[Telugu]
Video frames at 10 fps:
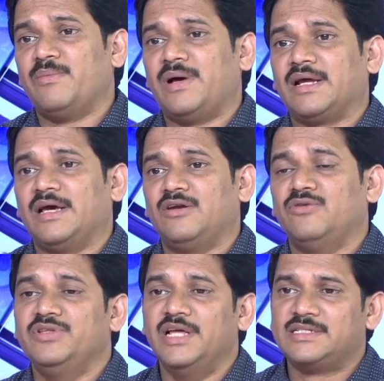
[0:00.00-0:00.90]
మార్గాల్లో
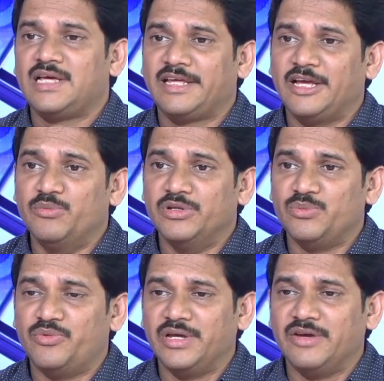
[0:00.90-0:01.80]
విదేశాలకు ఎగుమతి
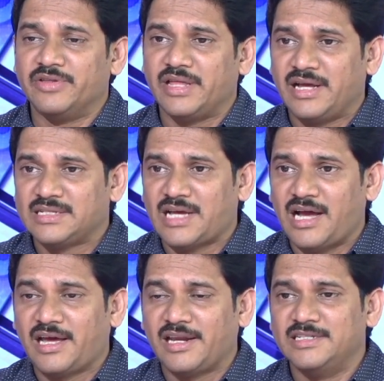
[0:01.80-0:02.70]
పోయే విధంగా
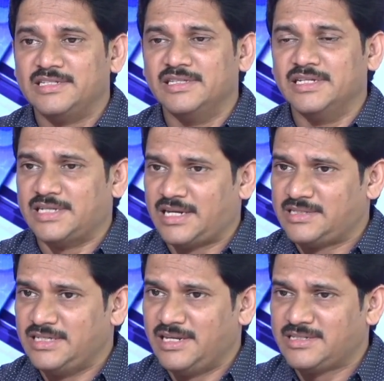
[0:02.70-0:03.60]
సహకరించింది చాలా
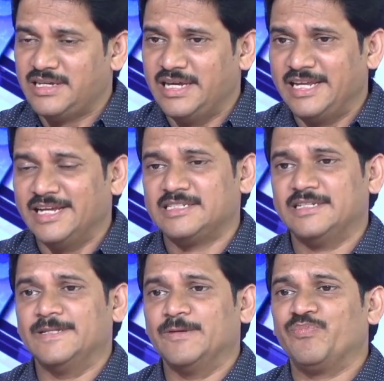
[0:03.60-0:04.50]
సీరియస్ ఎలిగేషన్
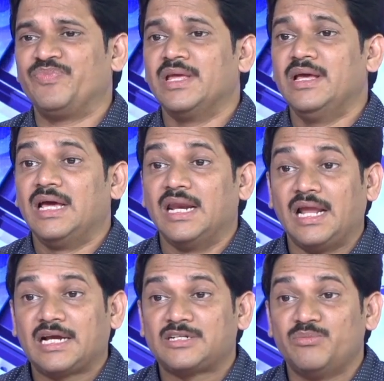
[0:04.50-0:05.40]
ఇది
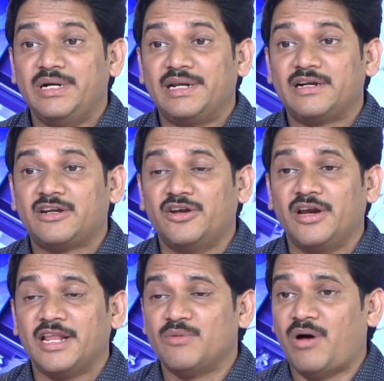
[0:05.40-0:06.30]
లక్ష మెట్రిక్ టన్నులు
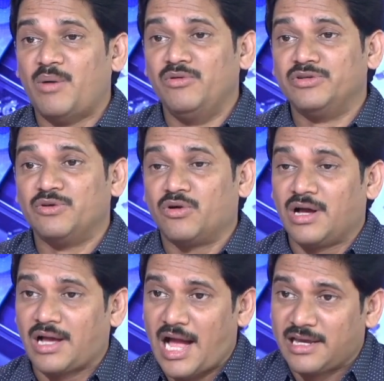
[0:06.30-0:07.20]
అనేది మామూలు విషయం ఒక్క
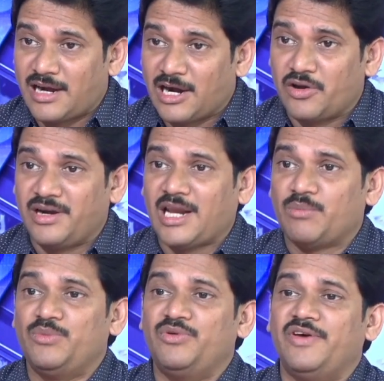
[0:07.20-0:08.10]
కాకినాడలోనే
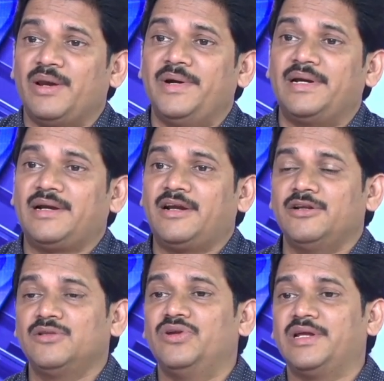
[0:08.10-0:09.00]
నలభై మూడు వేల మెట్రిక్
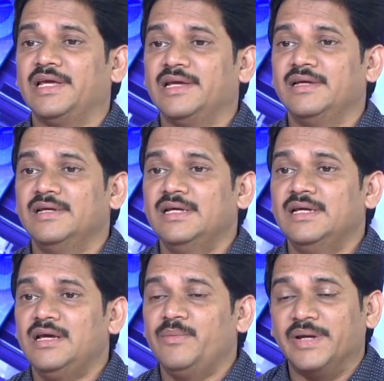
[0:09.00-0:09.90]
టన్నులు దొరికినాయి
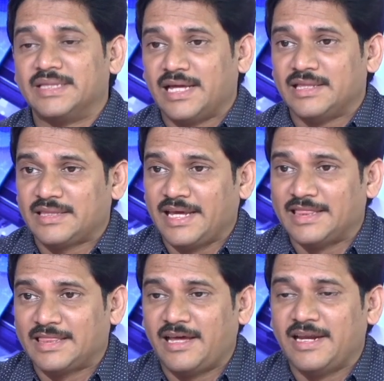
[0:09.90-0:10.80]
మిగతా అంతా
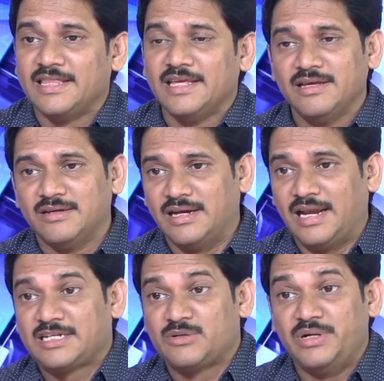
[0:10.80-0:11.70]
ఎంత అనేది
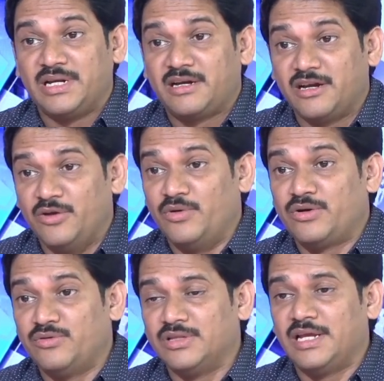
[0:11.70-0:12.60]
లక్ష మెట్రిక్ టన్నుల
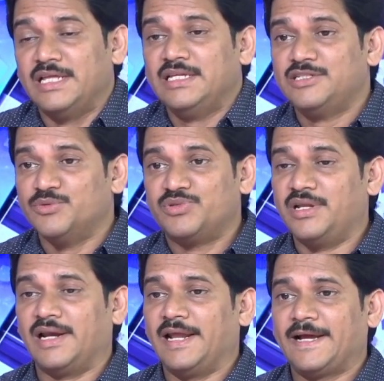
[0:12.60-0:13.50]
వరకు ఉందనేది
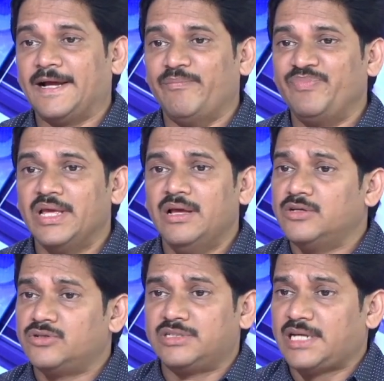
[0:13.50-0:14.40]
చెప్తున్నారు లెక్క
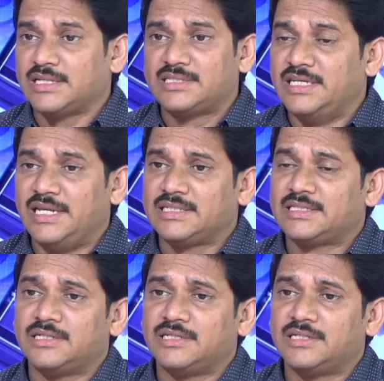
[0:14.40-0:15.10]
సో చాలా సీరియస్